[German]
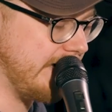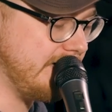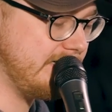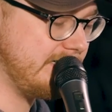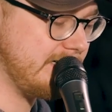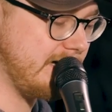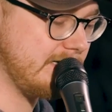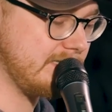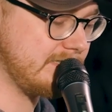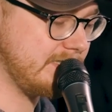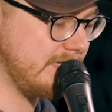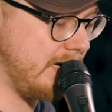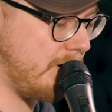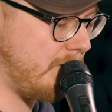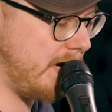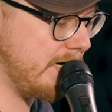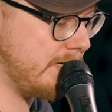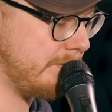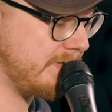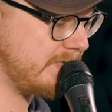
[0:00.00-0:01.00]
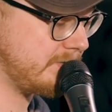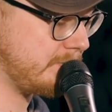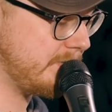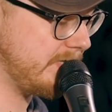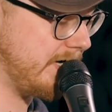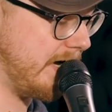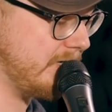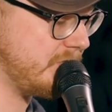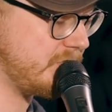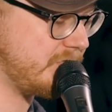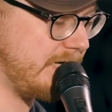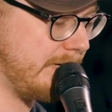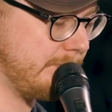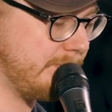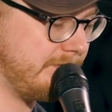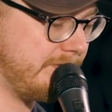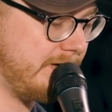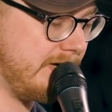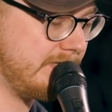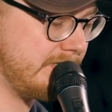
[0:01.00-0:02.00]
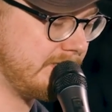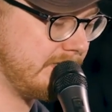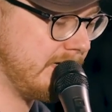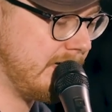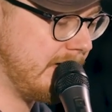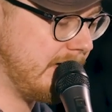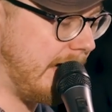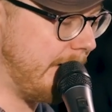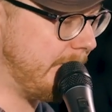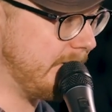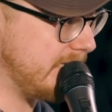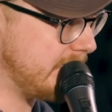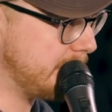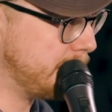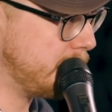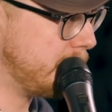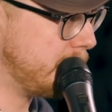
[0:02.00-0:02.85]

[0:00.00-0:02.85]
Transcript: kenne ich ja, das hat auch eine Person mit einem Stern bewertet, aber das